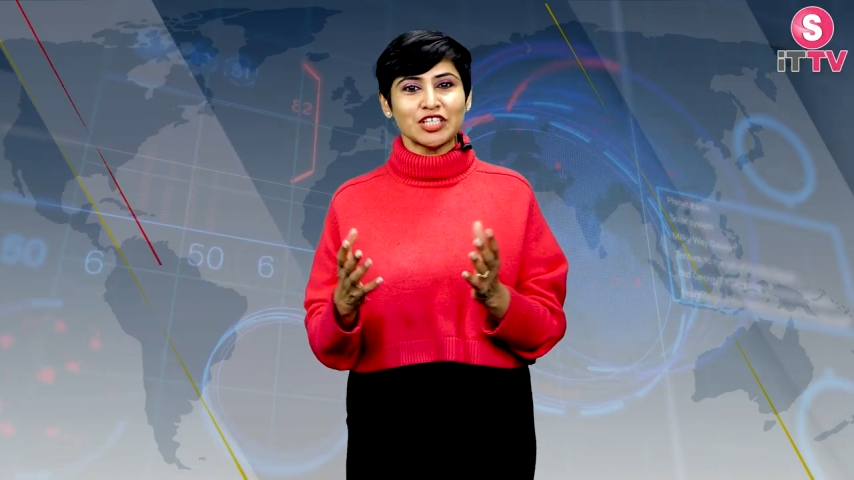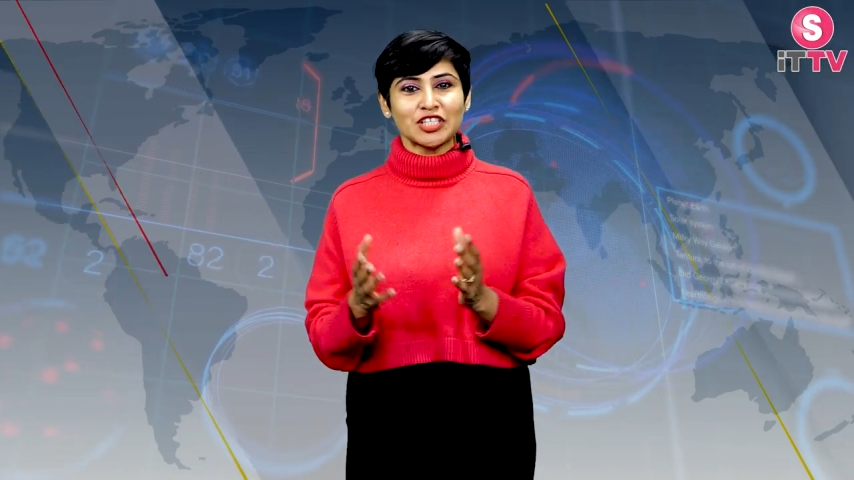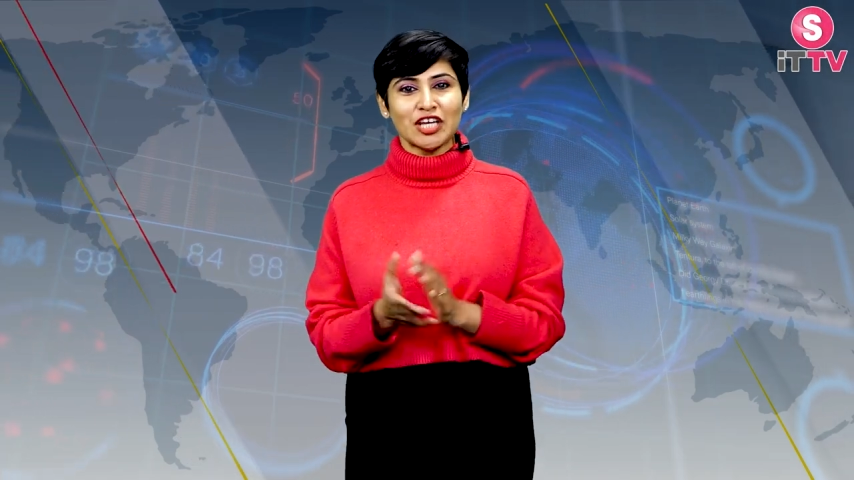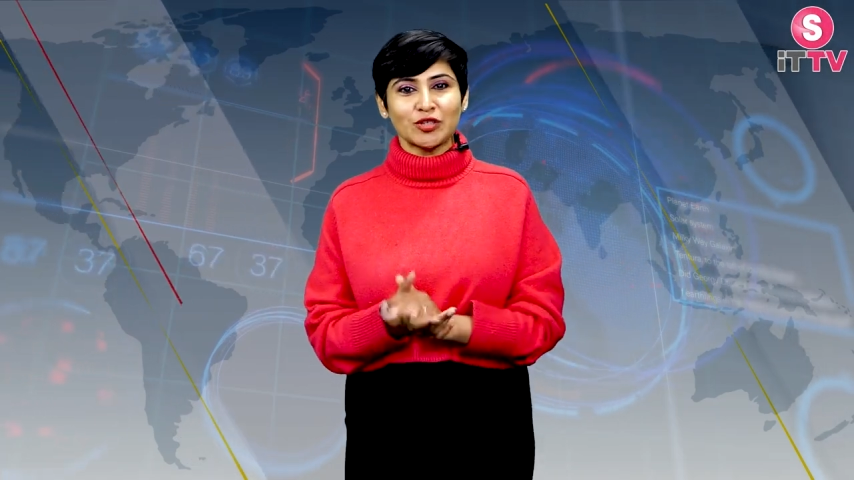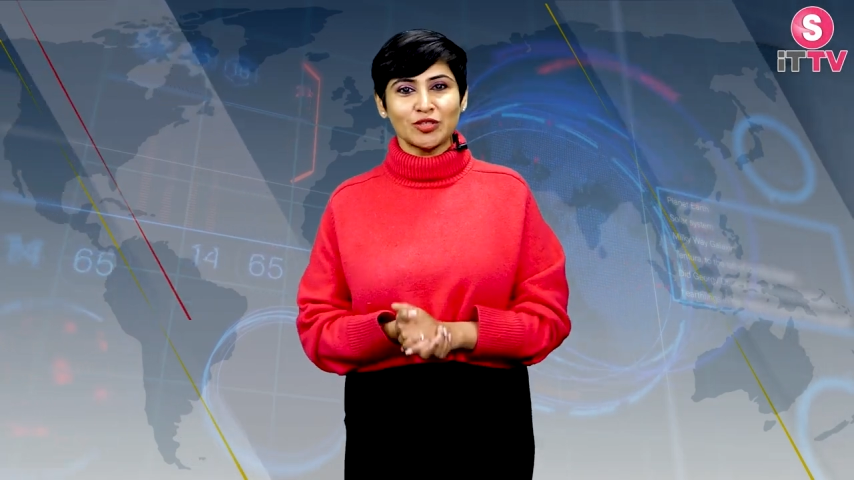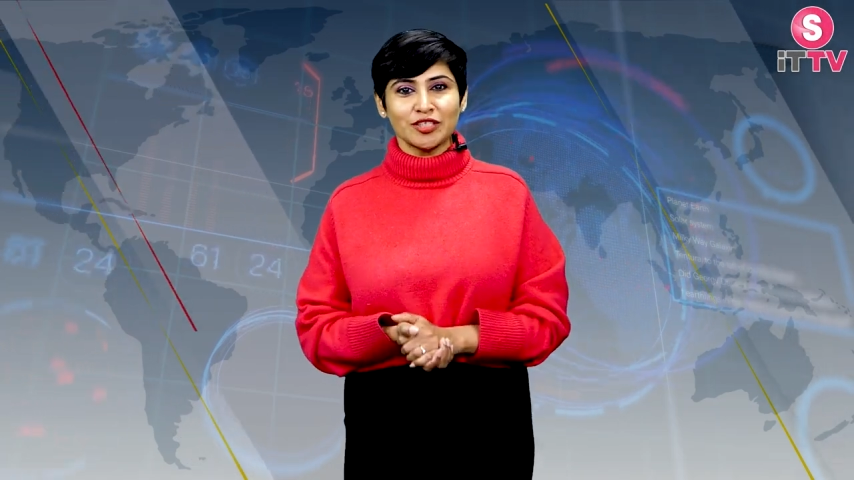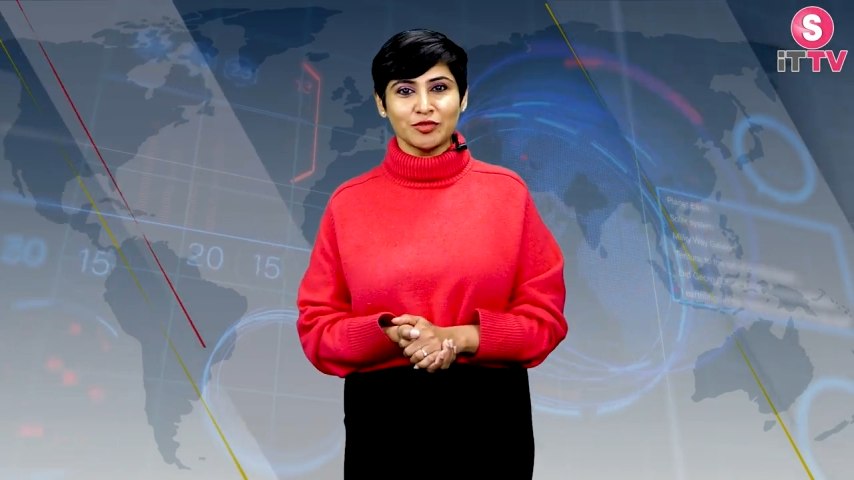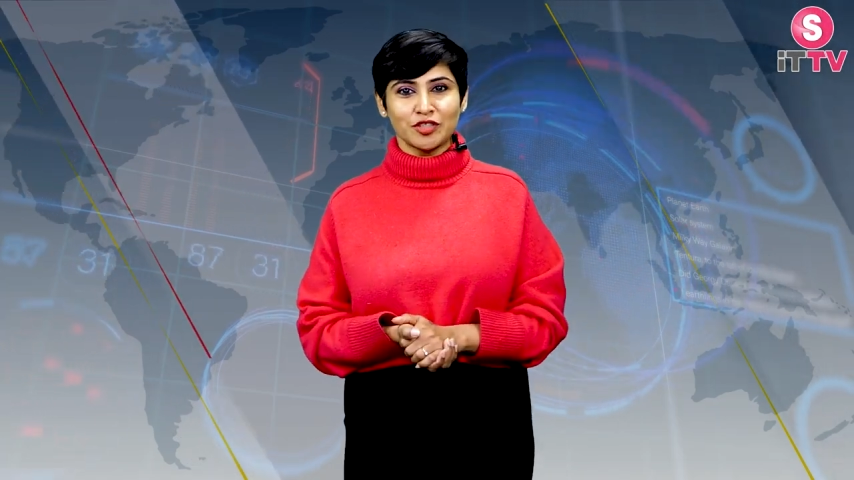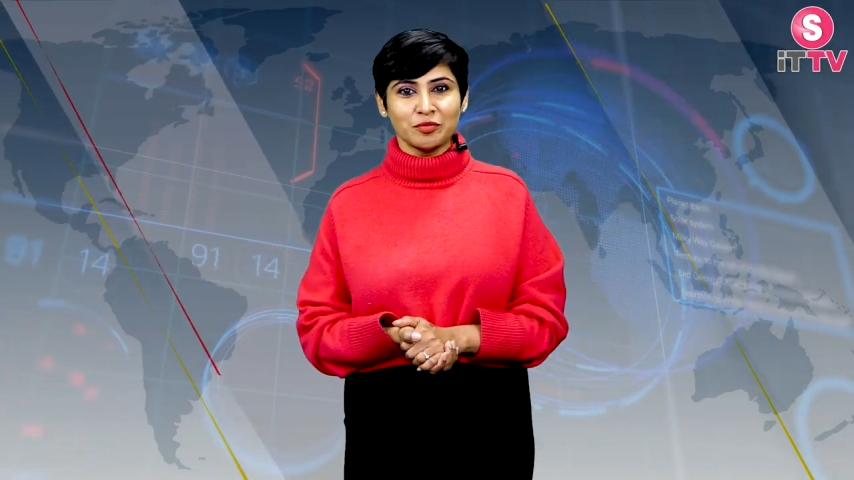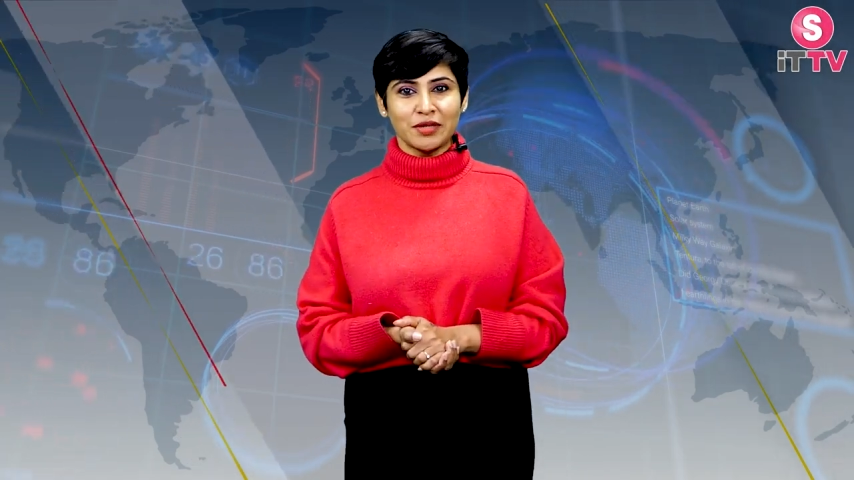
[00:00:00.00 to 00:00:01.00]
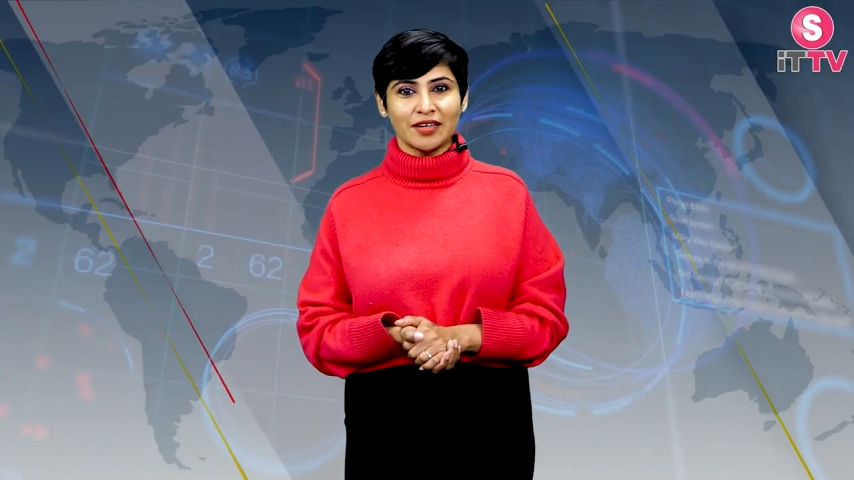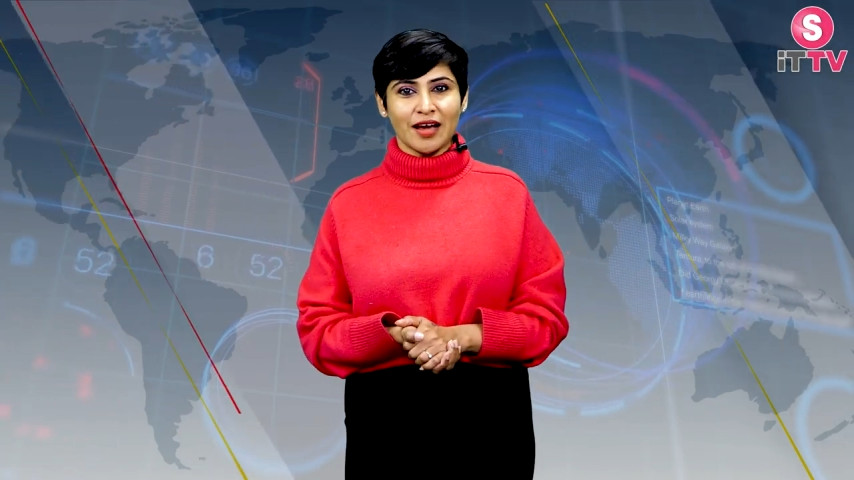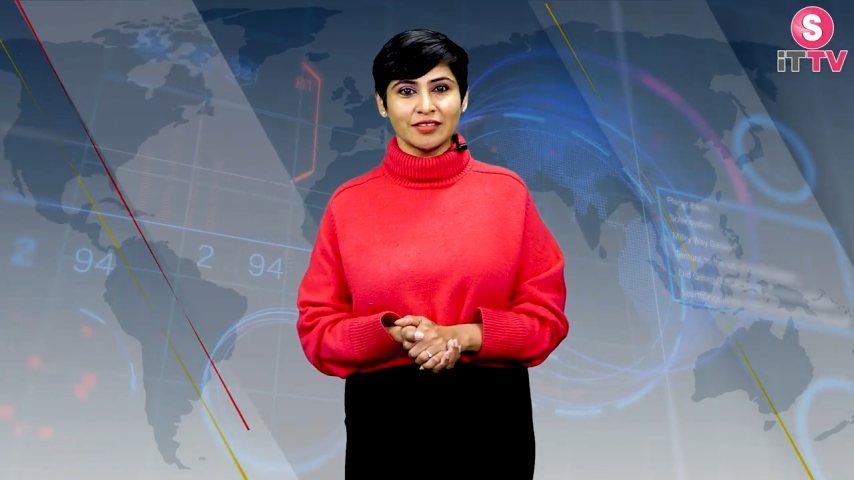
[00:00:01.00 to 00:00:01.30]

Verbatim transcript: విశేషాల కోసం సుమన్